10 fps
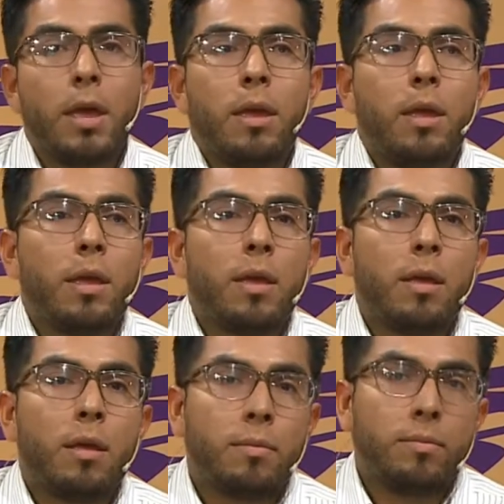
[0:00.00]

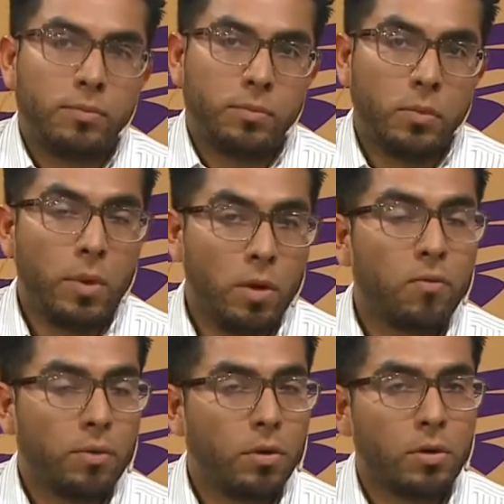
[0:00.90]
Eh, luego
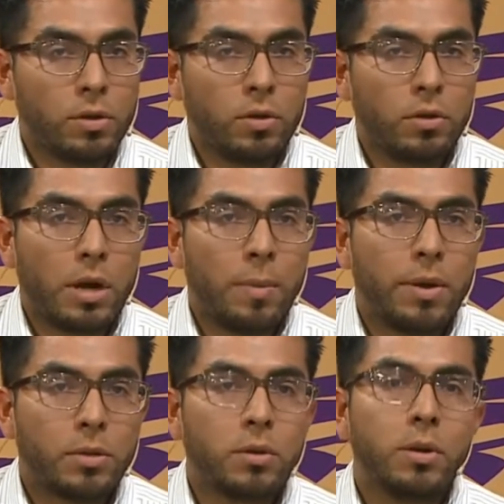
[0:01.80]
fui conociendo otras
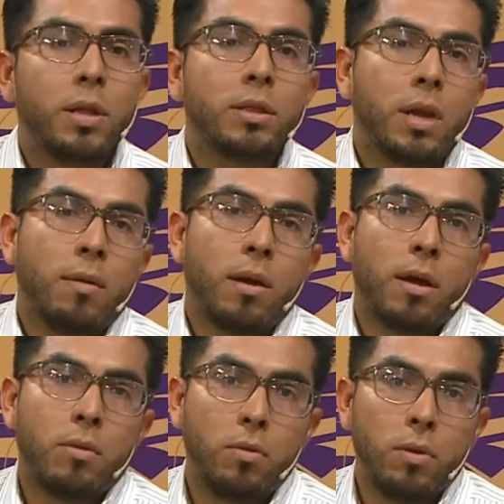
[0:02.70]
personas,
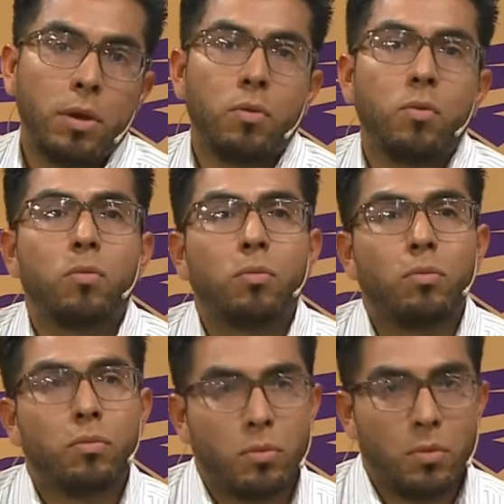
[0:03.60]
trabajo en,
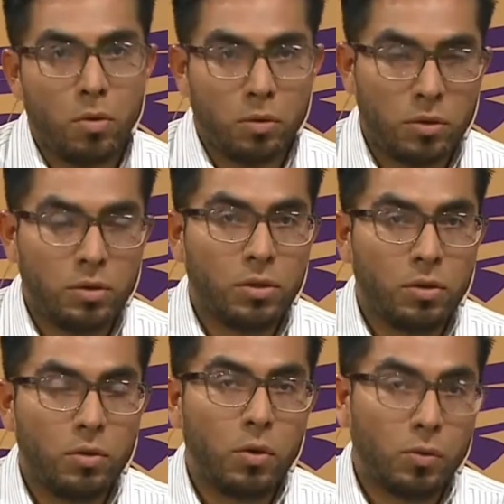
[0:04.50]
un, en otro
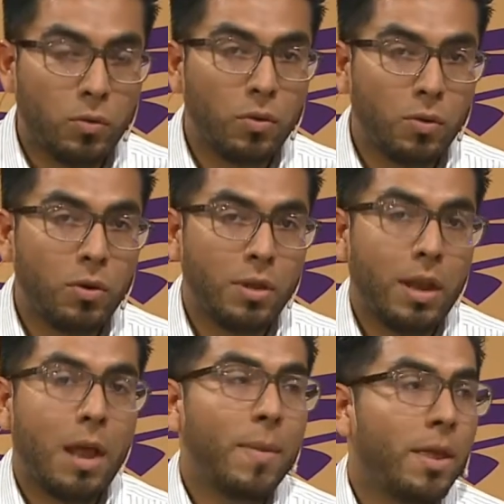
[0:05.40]
sitio nocturno y en
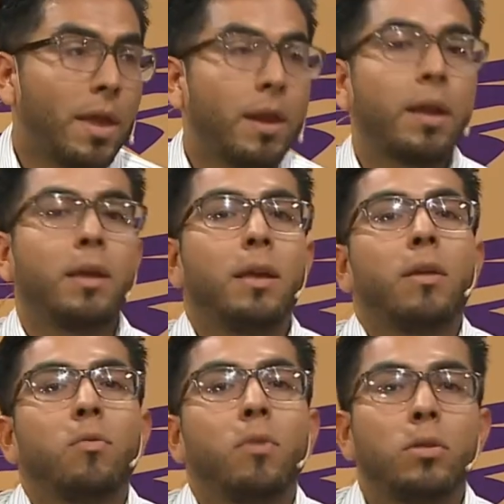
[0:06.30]
las mañanas
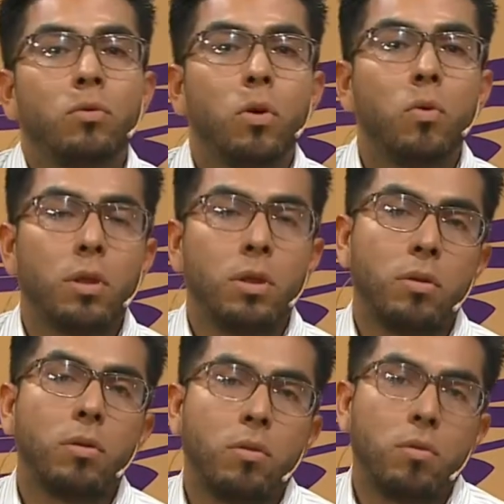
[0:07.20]
en un estudio
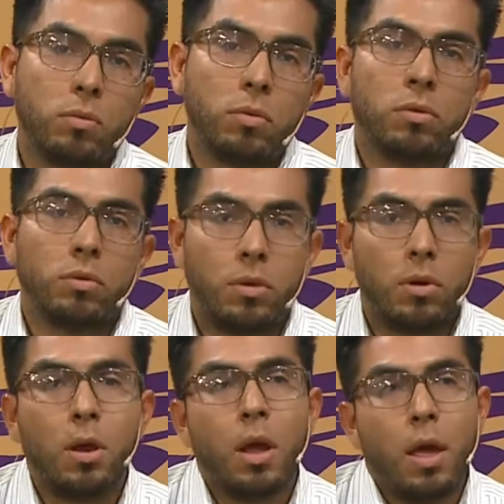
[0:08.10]
jurídico con un
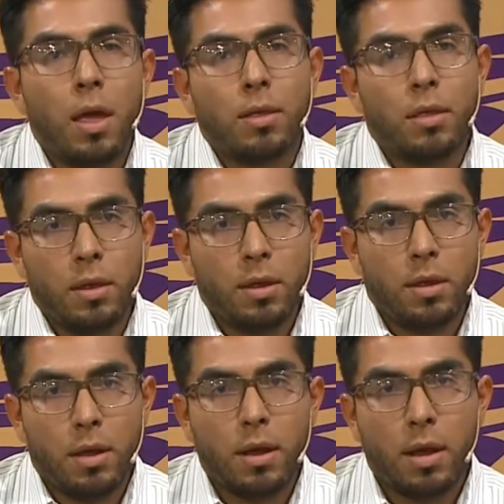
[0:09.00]
doctor
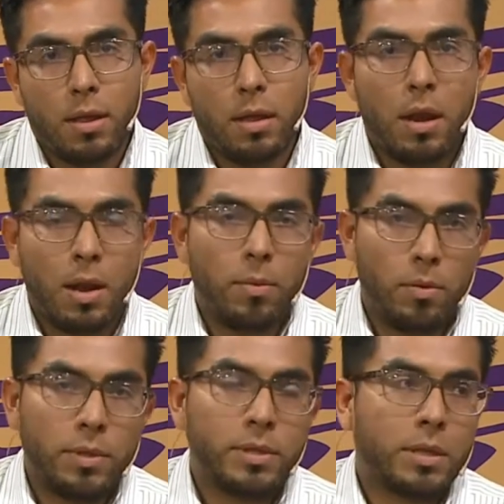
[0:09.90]
de acá de la
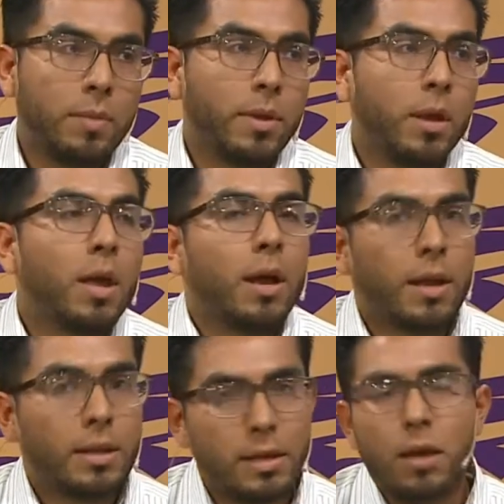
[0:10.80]
provincia también.
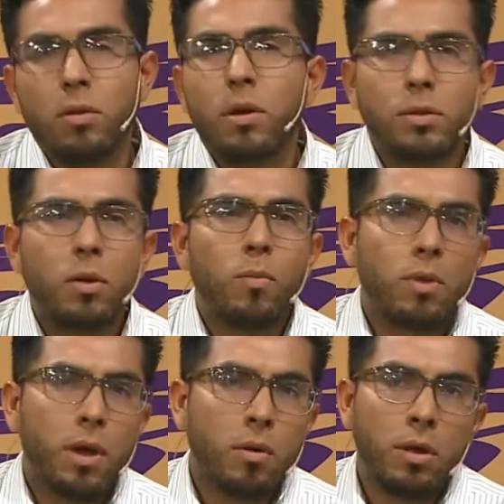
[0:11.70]
Gracias a Dios ha sido
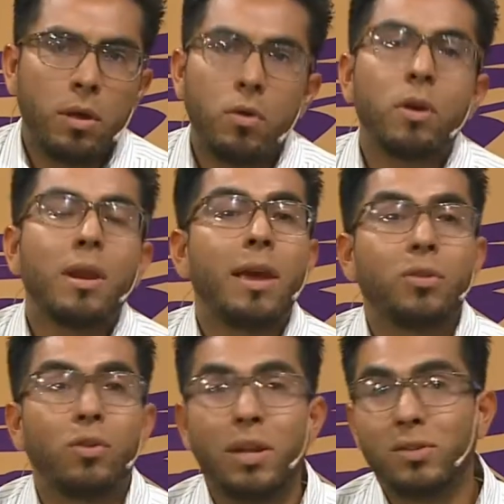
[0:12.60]
muy acogedor, las
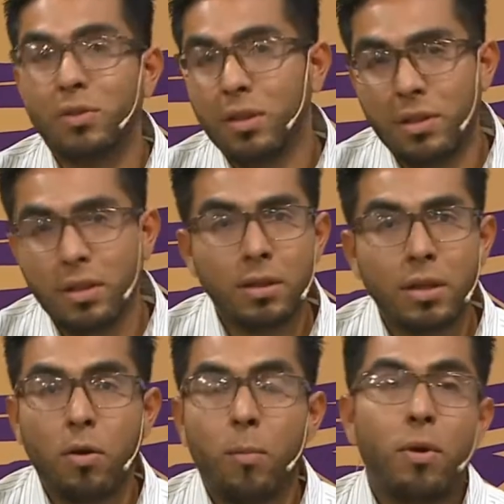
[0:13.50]
historias son
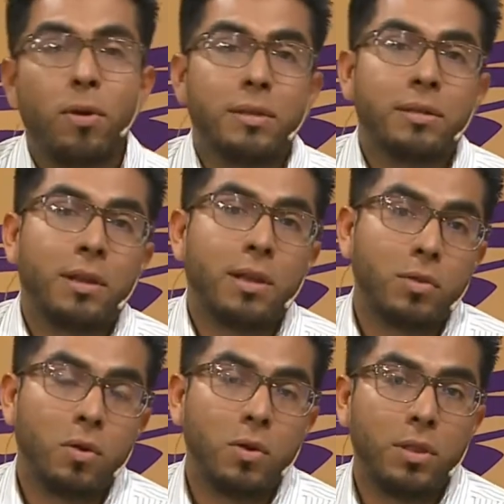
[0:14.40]
distintas, no puedo decir que
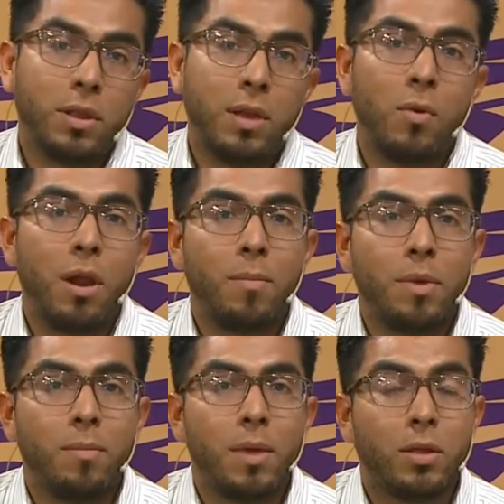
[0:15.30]
todos tenemos las
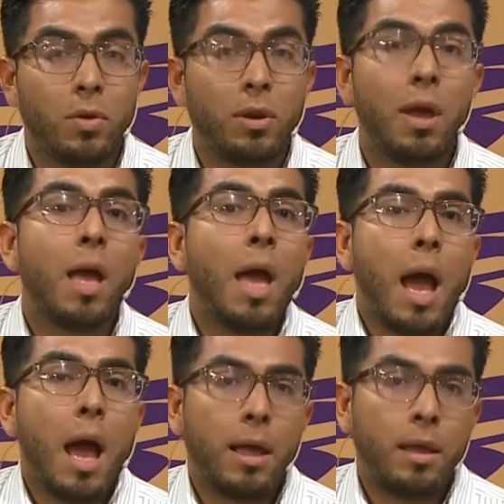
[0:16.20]
mismas historias,
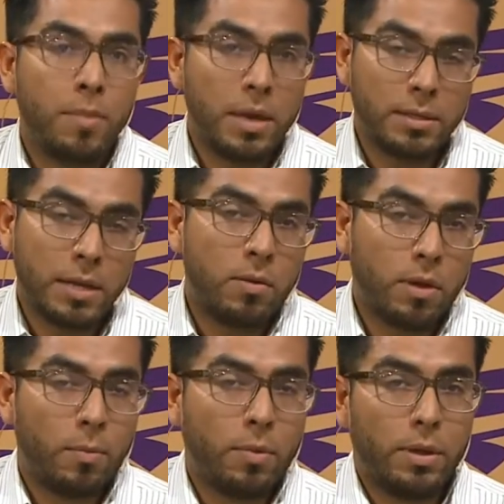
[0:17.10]
hay paisanos
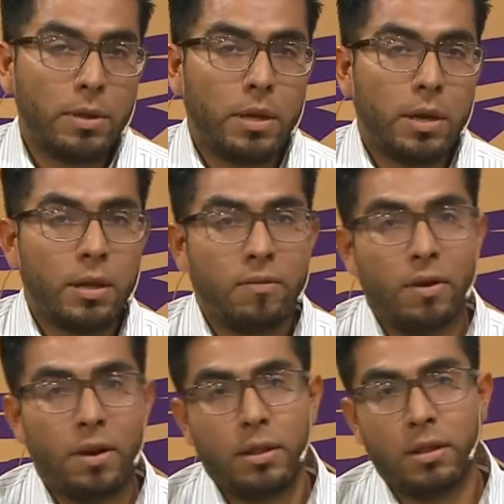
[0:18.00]
que pueden tener
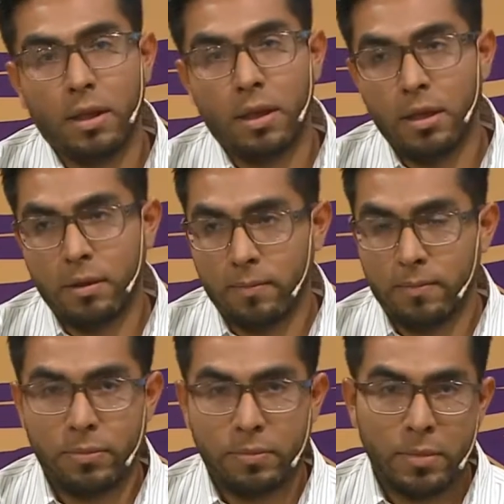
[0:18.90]
diferentes
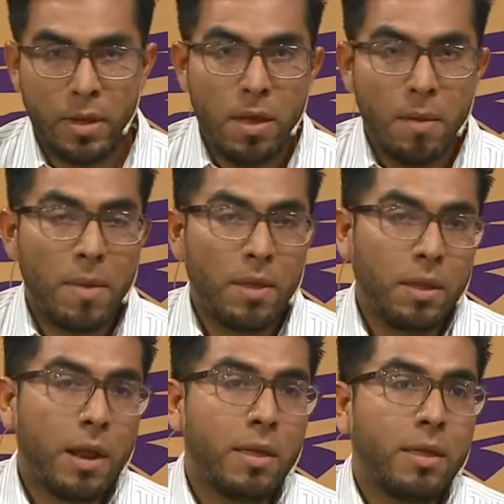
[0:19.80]
mm,
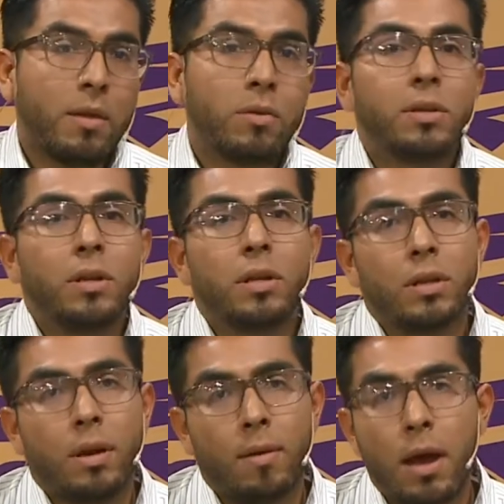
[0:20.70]
maneras de conseguir
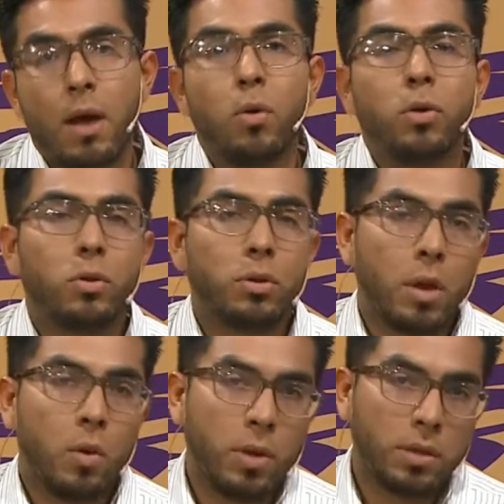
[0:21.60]
trabajo, otros
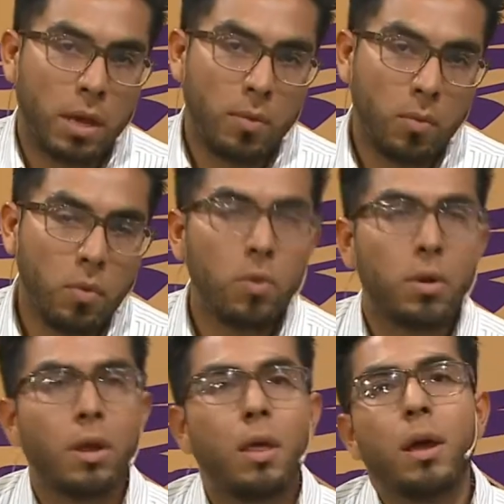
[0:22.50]
que aún están en
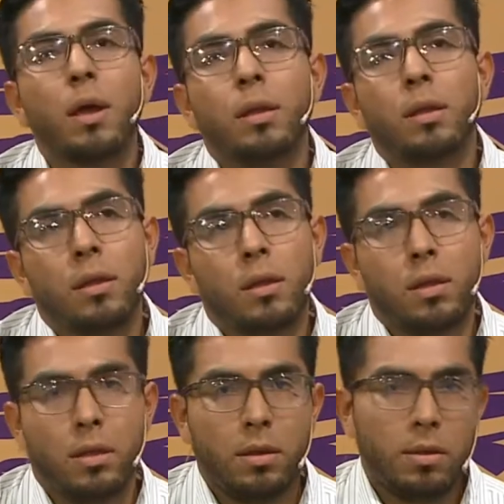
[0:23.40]
búsqueda
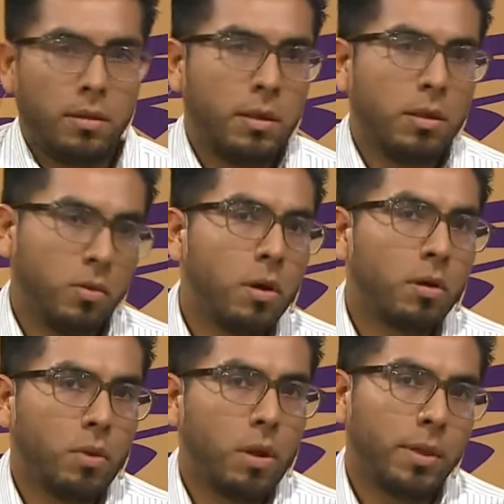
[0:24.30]
y, y yo
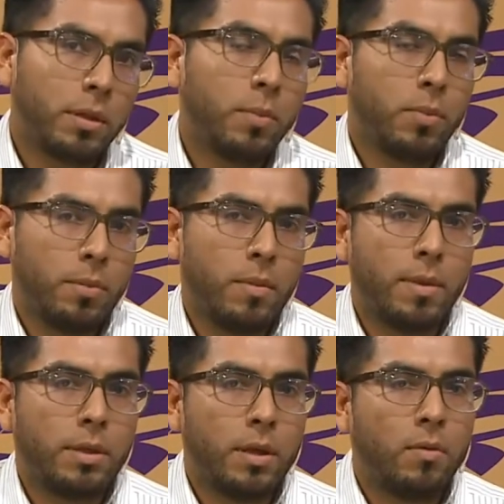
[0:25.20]
actualmente pues me
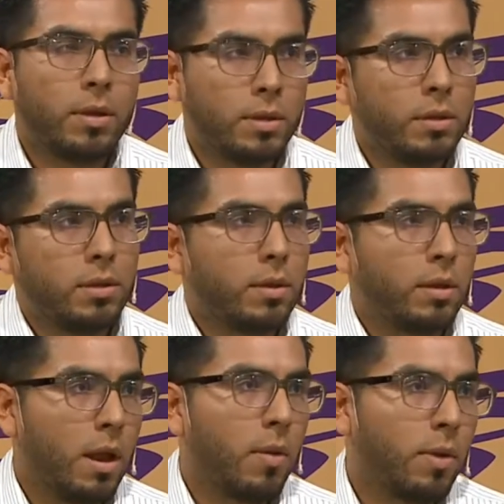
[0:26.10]
mantengo allí
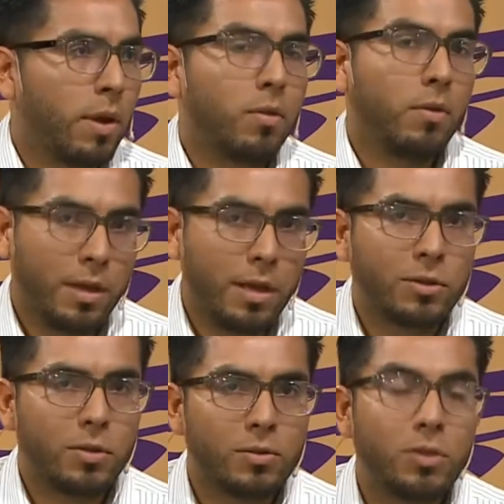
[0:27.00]
laborando en
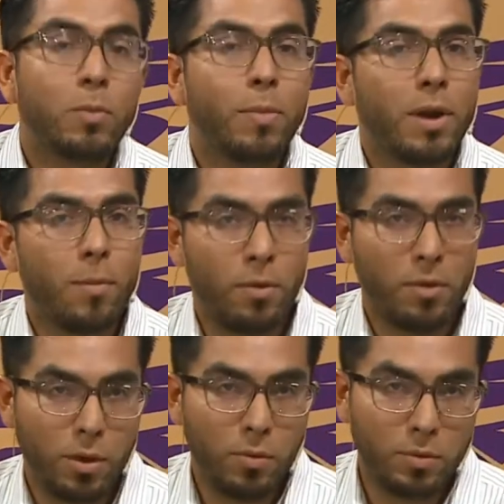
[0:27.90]
esos dos sitios para
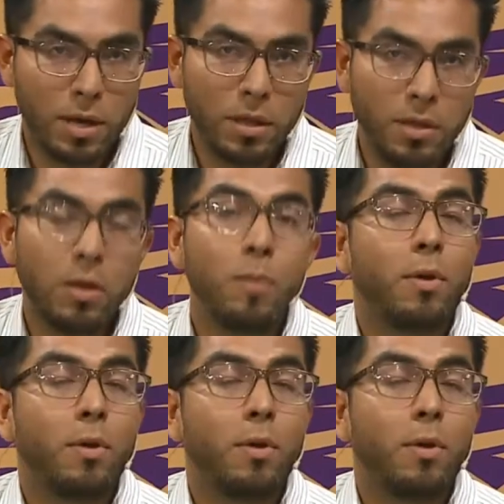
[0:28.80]
poder juntar dinero